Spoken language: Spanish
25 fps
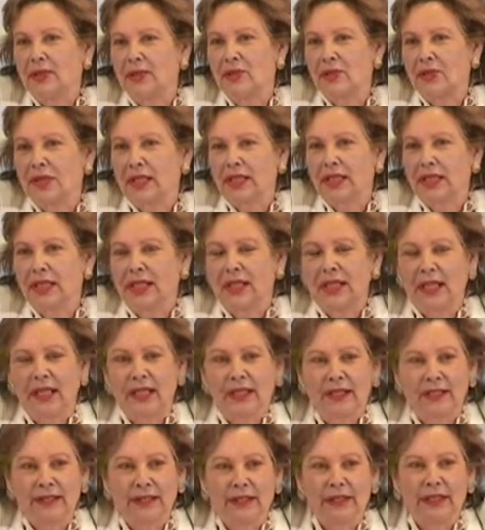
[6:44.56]

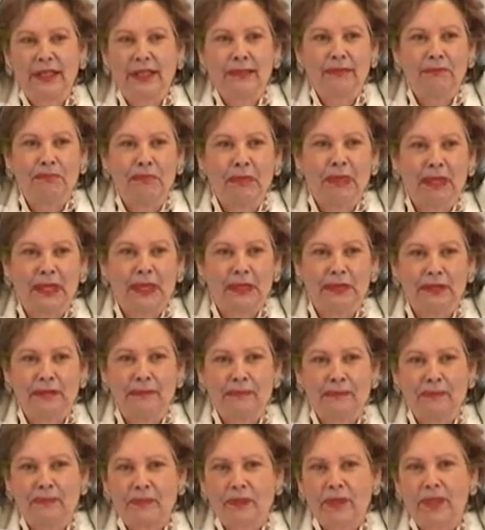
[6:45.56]
consejera de empleo
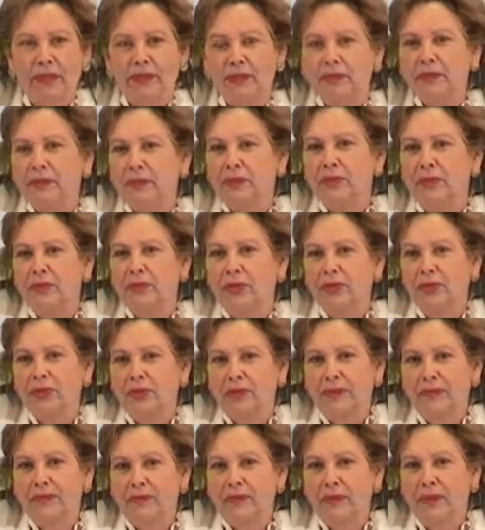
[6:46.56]
que tuvimos
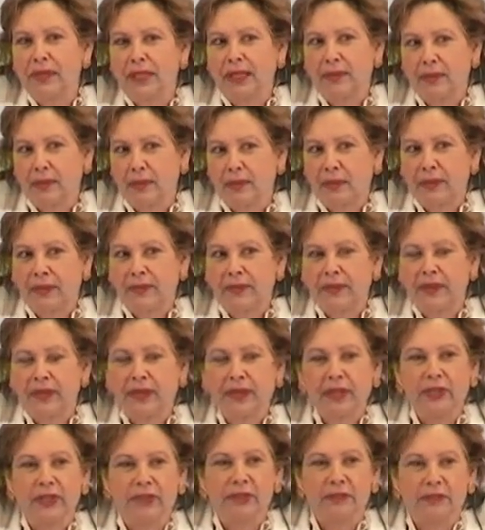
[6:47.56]
y que me
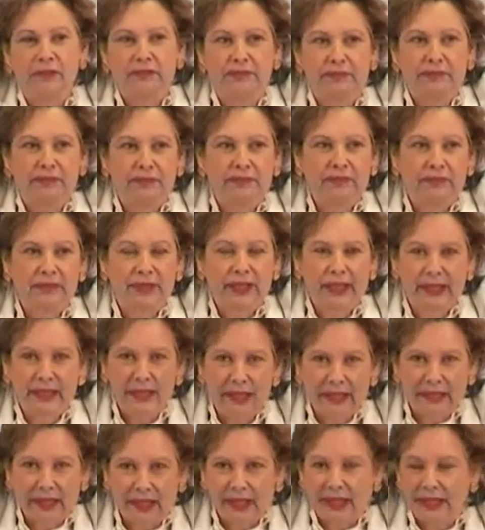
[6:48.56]
precedió,
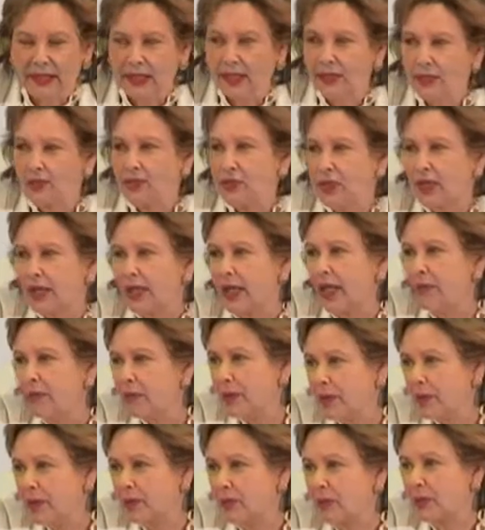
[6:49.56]
excelente consejera y
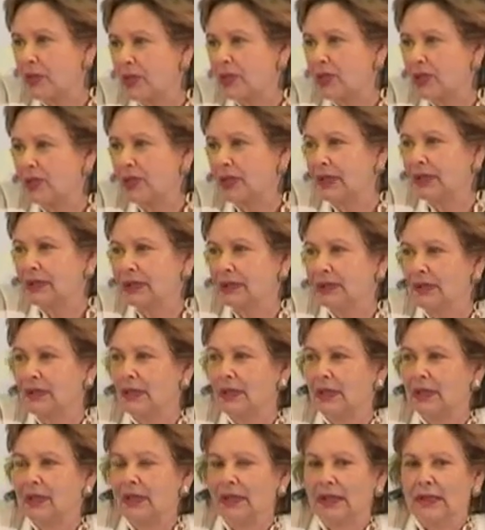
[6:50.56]
mejor persona,
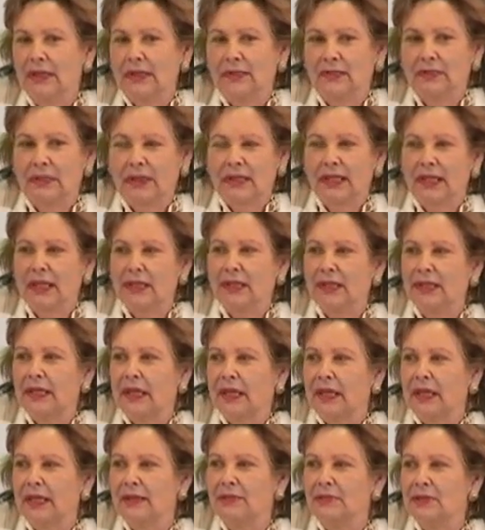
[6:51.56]
Margarita
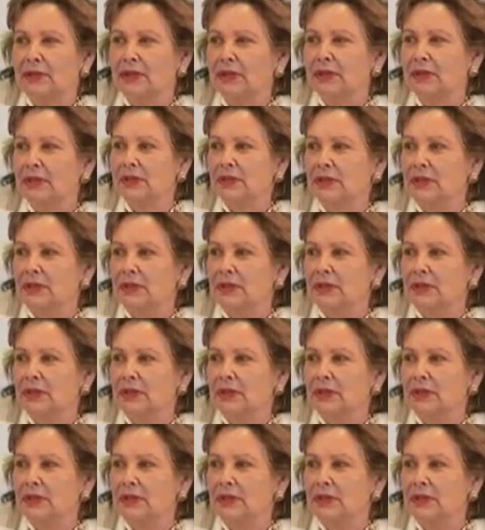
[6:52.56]
Ramos,